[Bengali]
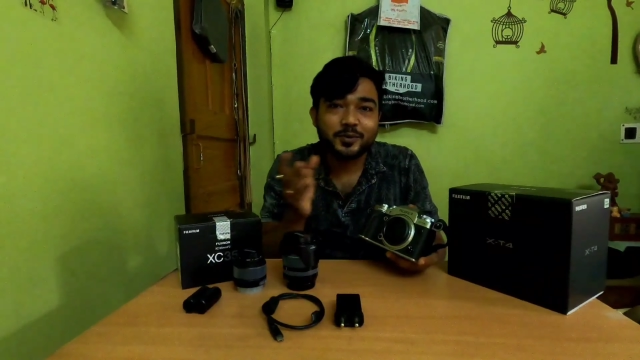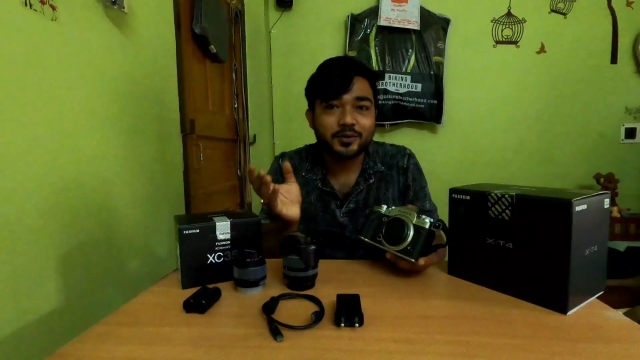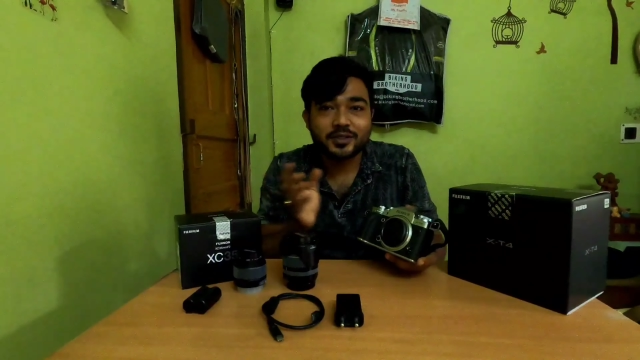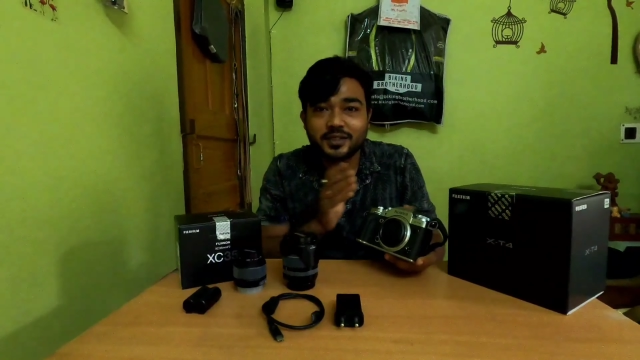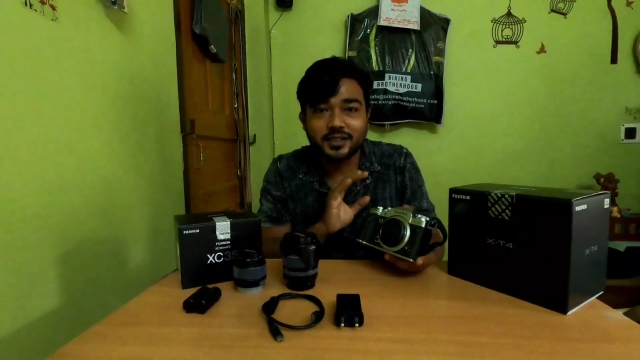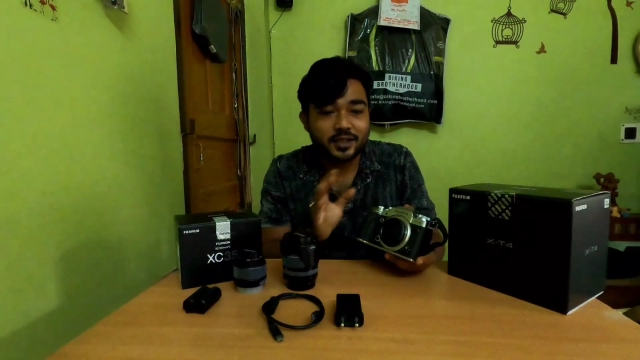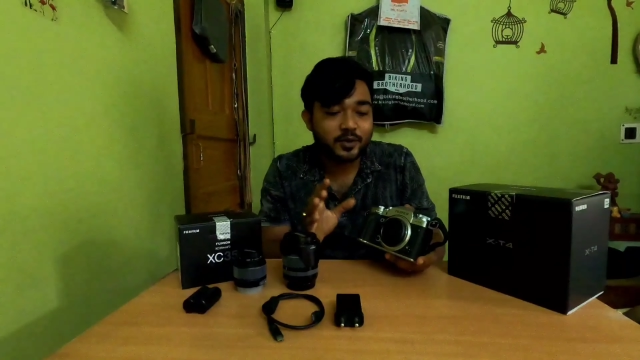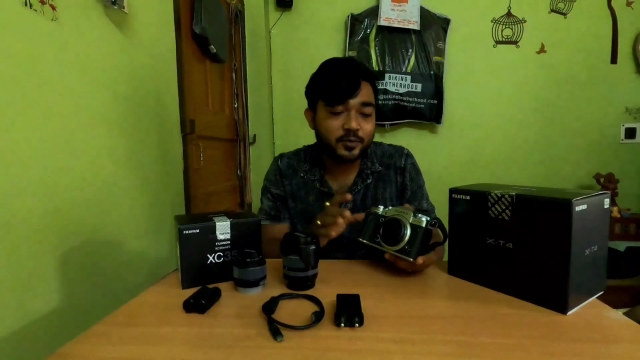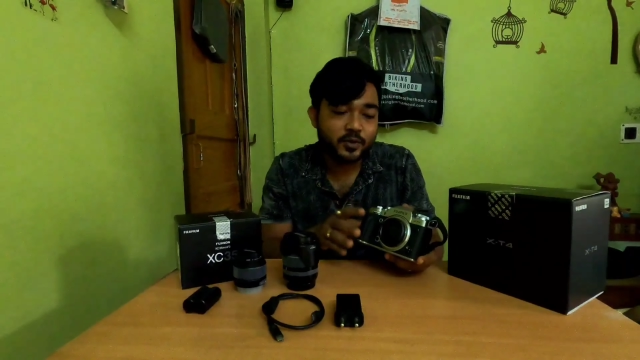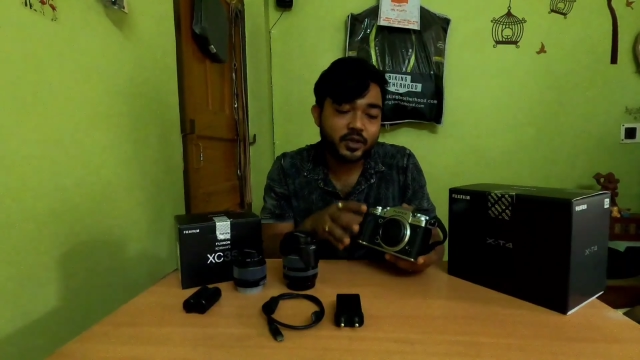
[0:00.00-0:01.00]
করছি
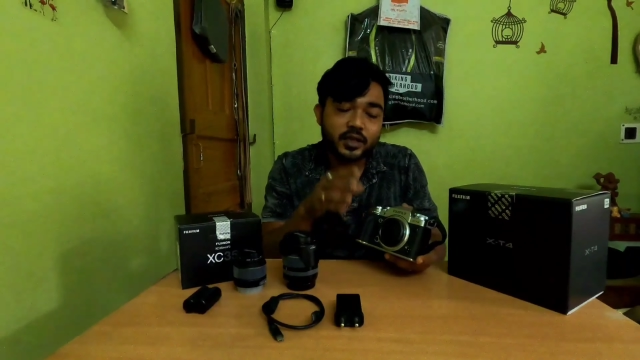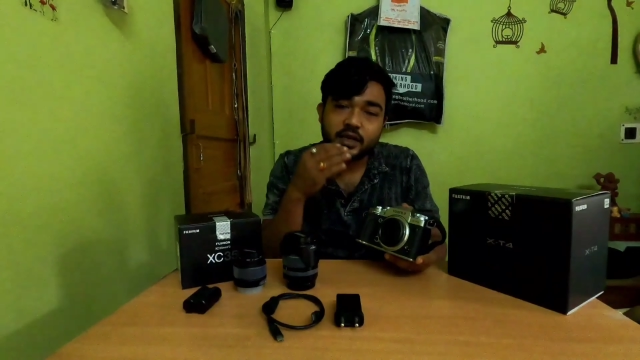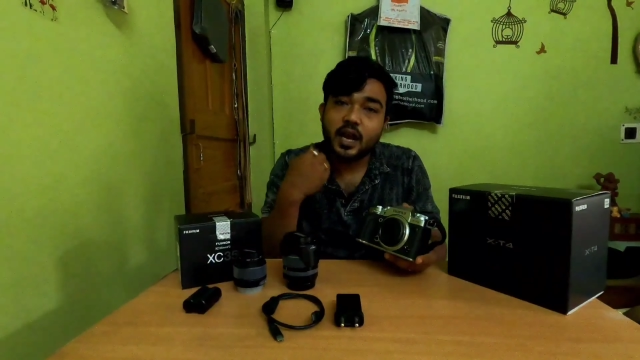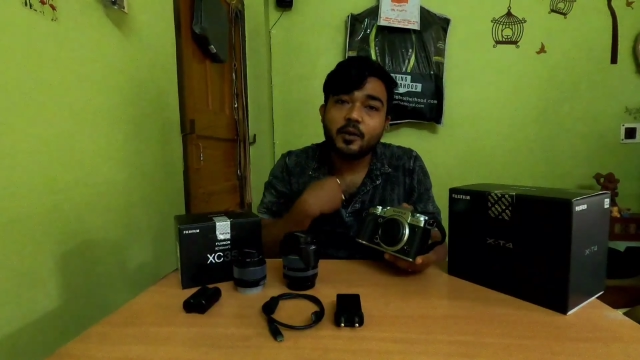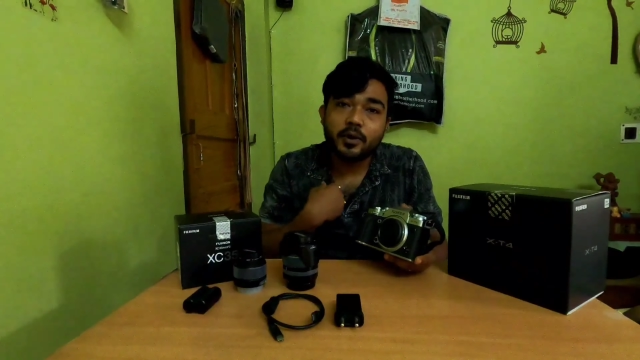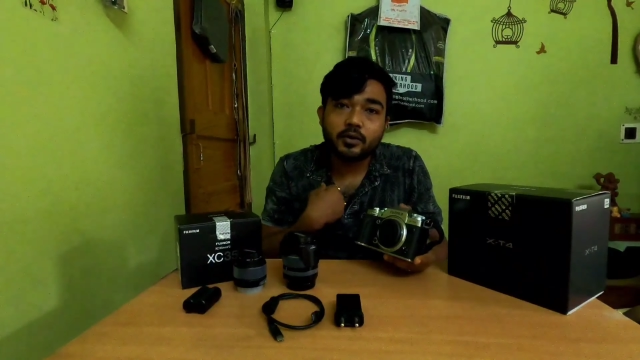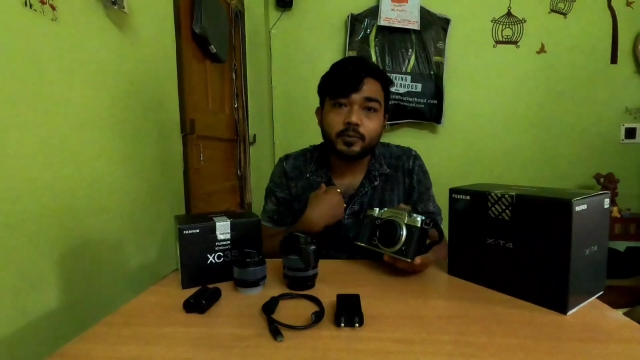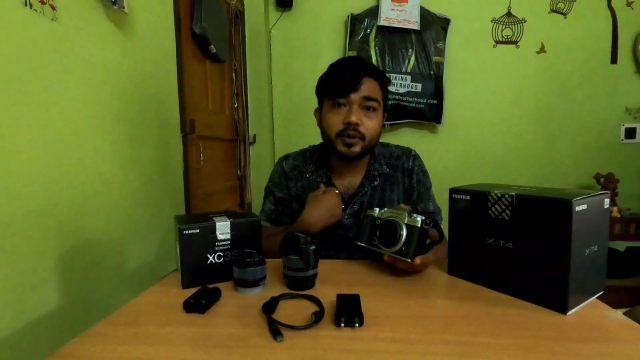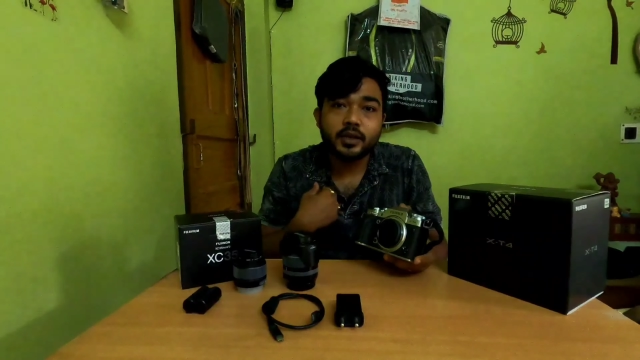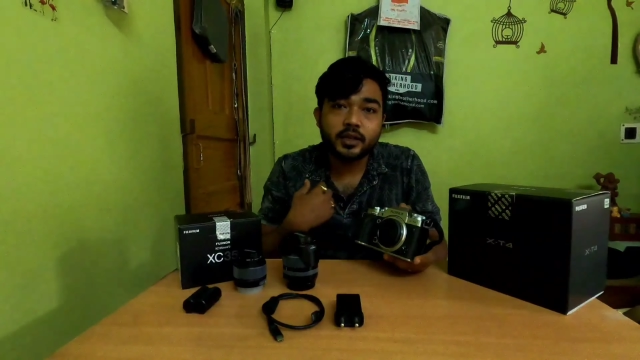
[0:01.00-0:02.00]
সেরকম নয় এটা আমার
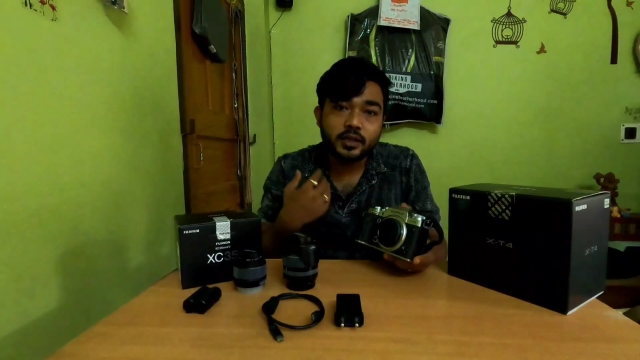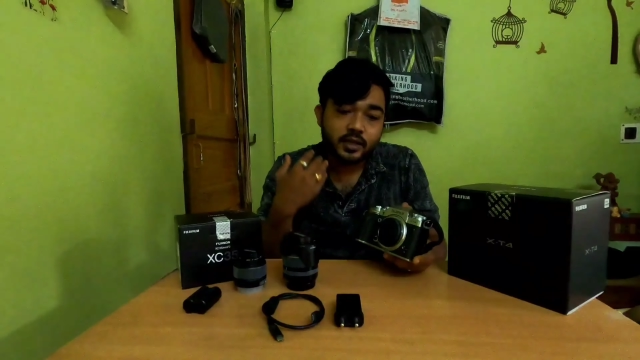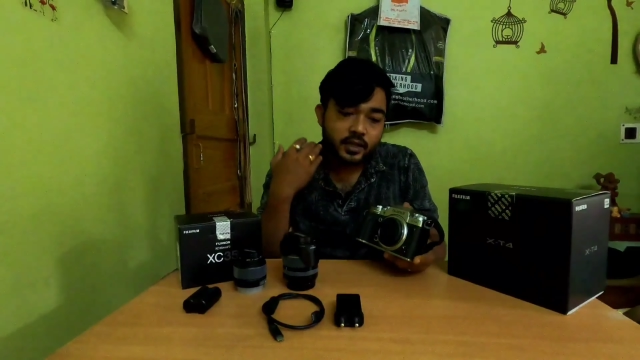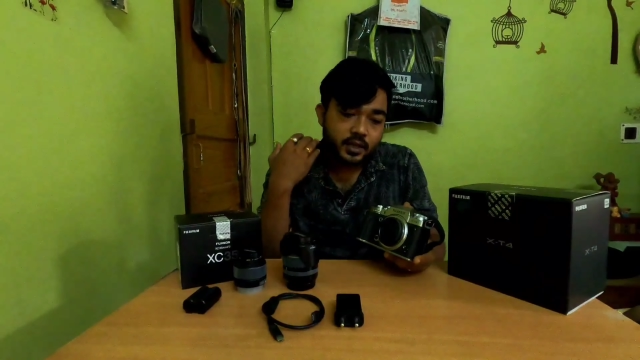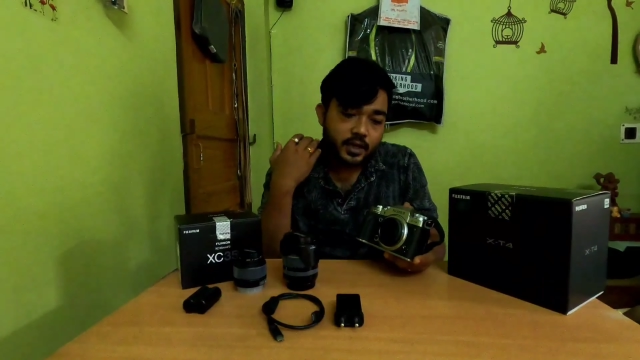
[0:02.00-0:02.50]
ওপিনিয়ন